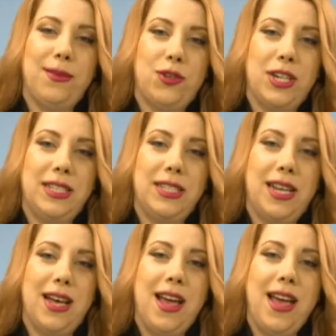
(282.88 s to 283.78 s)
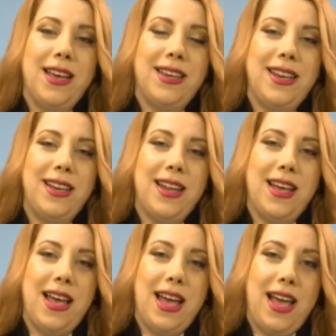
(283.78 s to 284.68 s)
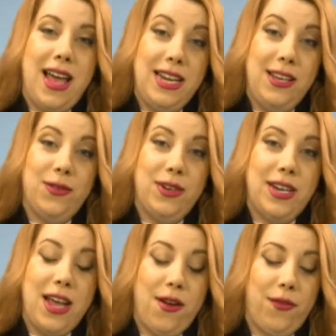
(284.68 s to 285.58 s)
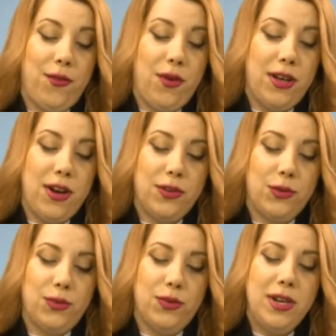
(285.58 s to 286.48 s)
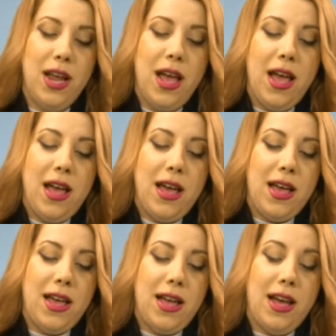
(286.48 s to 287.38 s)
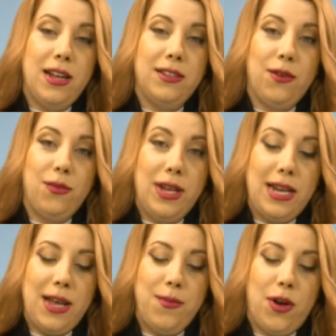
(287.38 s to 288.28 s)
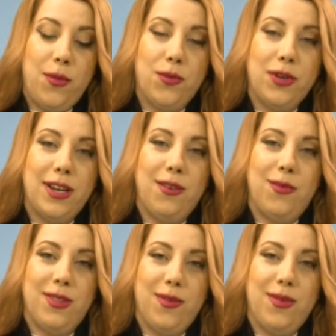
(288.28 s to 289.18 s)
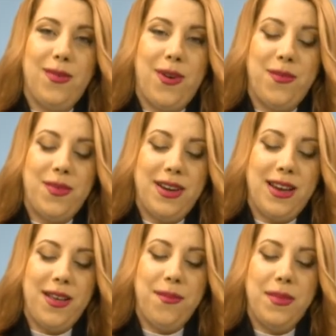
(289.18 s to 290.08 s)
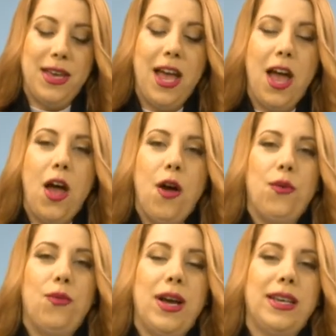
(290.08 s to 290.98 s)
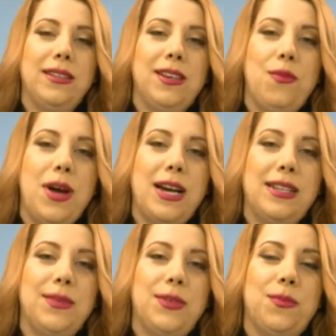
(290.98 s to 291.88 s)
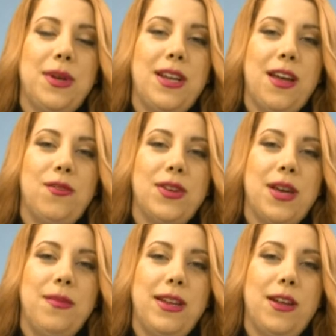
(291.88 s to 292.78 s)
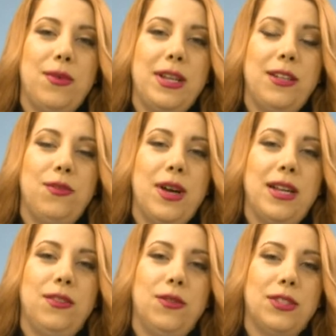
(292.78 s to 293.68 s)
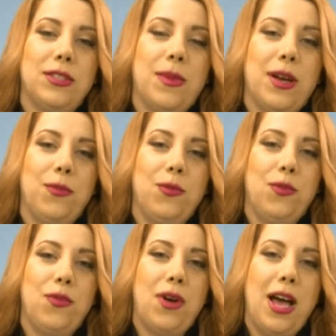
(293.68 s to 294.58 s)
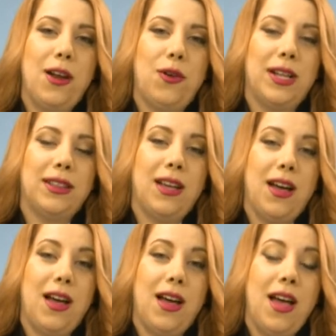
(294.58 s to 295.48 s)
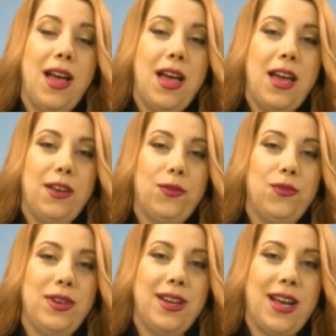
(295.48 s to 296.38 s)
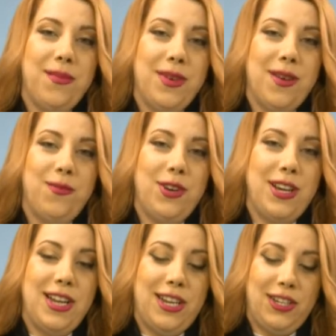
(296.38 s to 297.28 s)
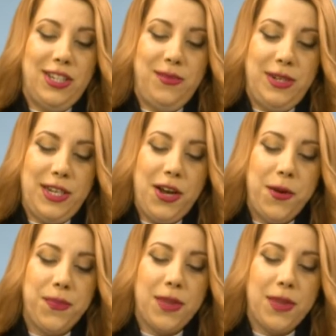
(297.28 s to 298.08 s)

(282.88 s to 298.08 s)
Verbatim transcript: مشاهدينا كل اهاليكم فوق راسكم آه الله يطول بعمرهم كلهم ويطول بعمر امي واكيد كل واحد بيتمنى انه يعمل لاولاده قد نص ما عملوا له اهله حتى يكون عم يعمل شيء منيح